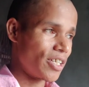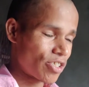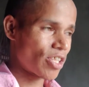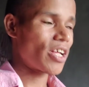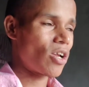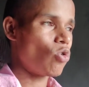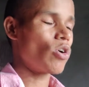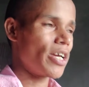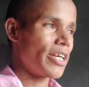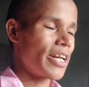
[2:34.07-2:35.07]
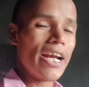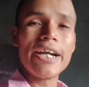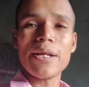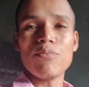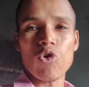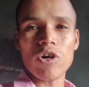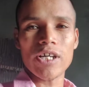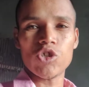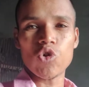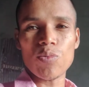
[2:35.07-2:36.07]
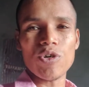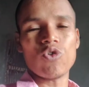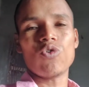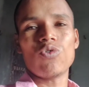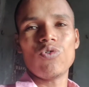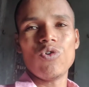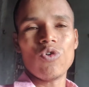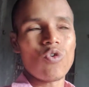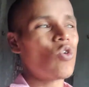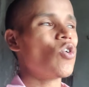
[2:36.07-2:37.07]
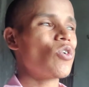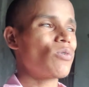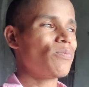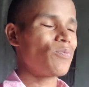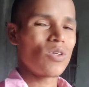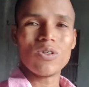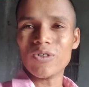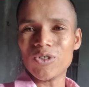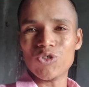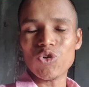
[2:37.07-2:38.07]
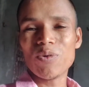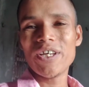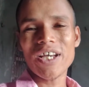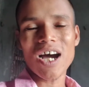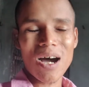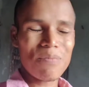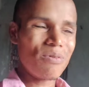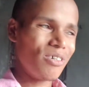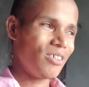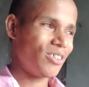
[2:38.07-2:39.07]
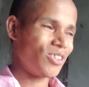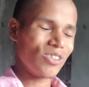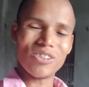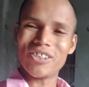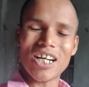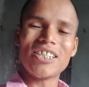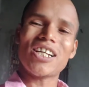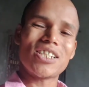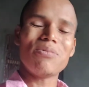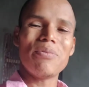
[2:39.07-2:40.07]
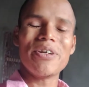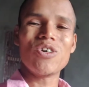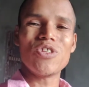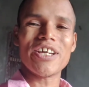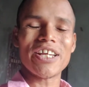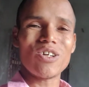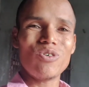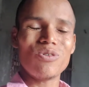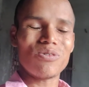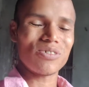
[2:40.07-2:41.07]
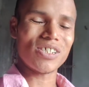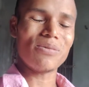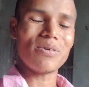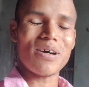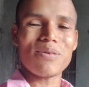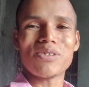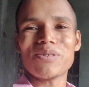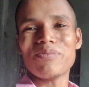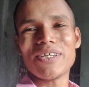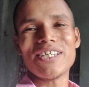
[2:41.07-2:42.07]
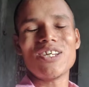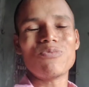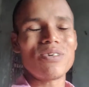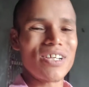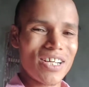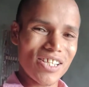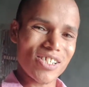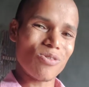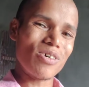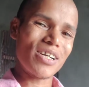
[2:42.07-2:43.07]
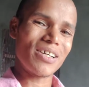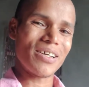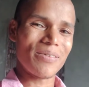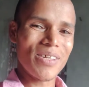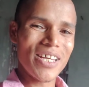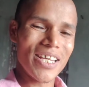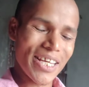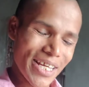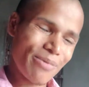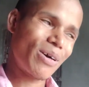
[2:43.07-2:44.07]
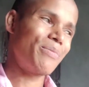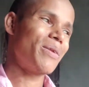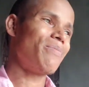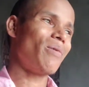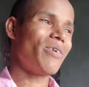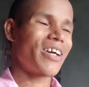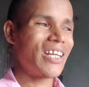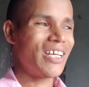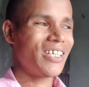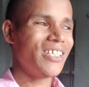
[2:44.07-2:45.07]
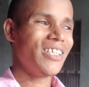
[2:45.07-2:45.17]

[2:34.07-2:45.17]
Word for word: रिश्तेदार हो गए रिलेटिव हो गए जो भी हो और जो भी आप जहाँ जहाँ से भी वीडियो देख रहे हो सिर्फ आपसे मैं ये उम्मीद करना चाहूँगा कि एक बार मेरे पापा के लिए